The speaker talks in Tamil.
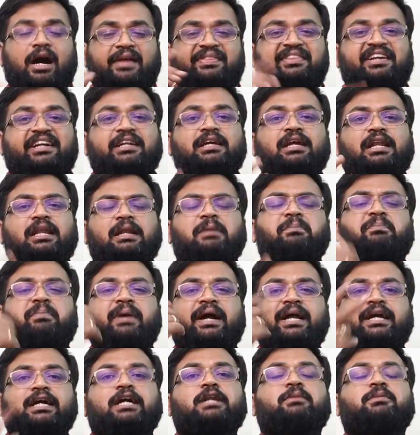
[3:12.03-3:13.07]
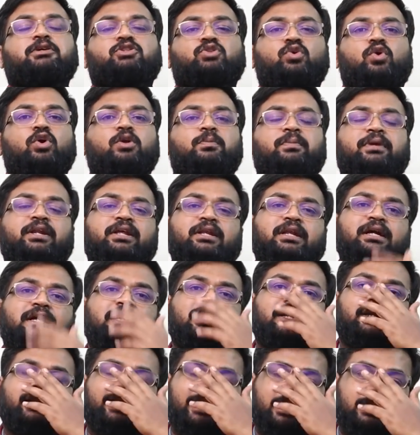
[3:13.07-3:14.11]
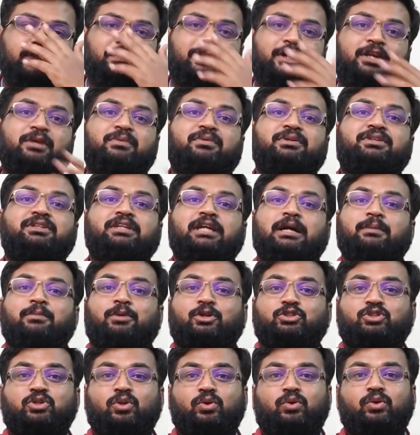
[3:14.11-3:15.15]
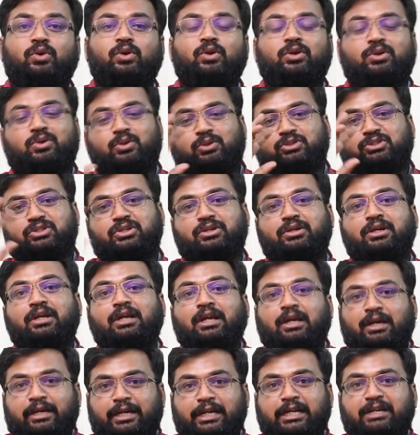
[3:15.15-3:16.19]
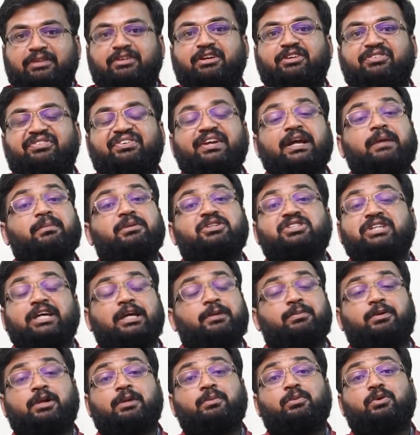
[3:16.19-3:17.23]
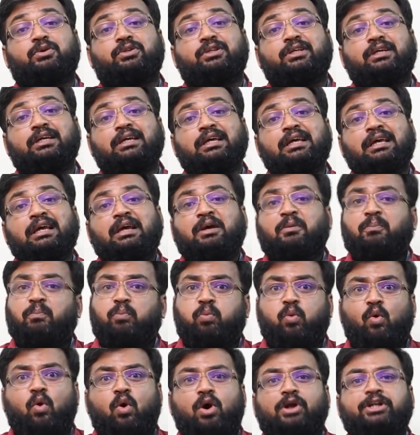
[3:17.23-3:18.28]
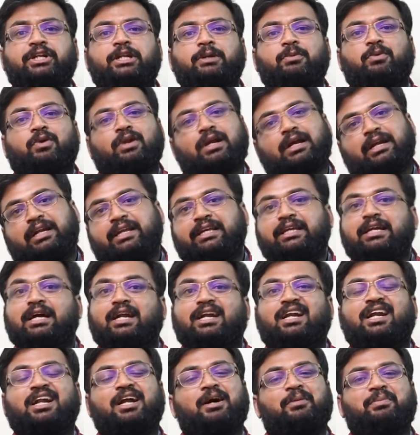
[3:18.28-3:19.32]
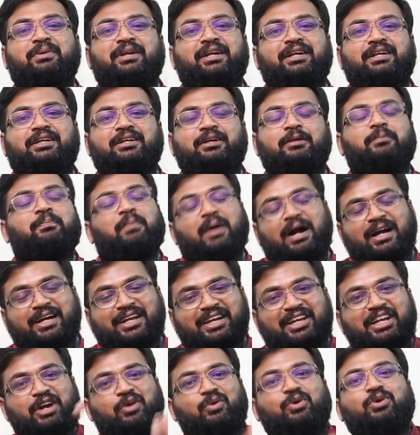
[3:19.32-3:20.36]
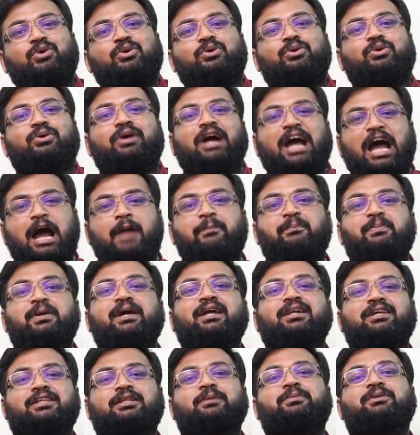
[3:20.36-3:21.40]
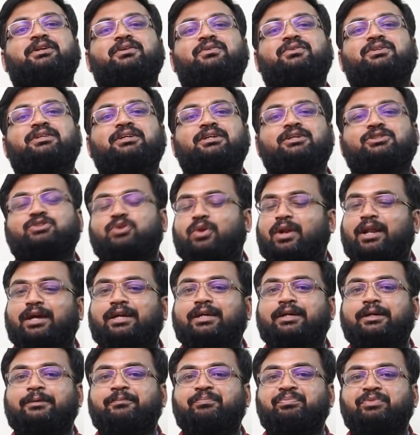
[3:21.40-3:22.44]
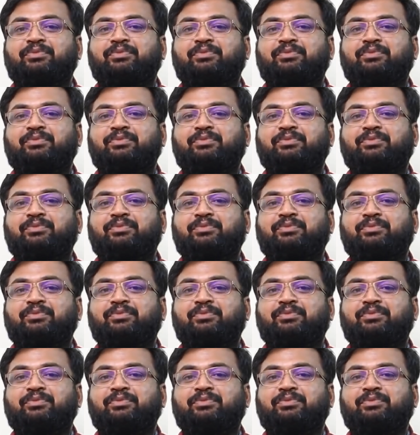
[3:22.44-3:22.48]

அந்த இடங்கள்லாம் பயங்கரமாக ஸ்கோர் பண்ணிடுறாங்க ரெண்டு பேரும் வந்து எமோஷனல் ரோலர் கோஸ்டர் ரெண்டு பேரும் ஃப்ரேமை ஷேர் பண்ணும்போது போட்டி போடுறாங்க நீ ஆனானா அப்படின்ட்டு பார்க்குறக்கே அவ்வளோ ஹாப்பியாக இருக்குது அப்படின்னு வந்து சொல்லாங்க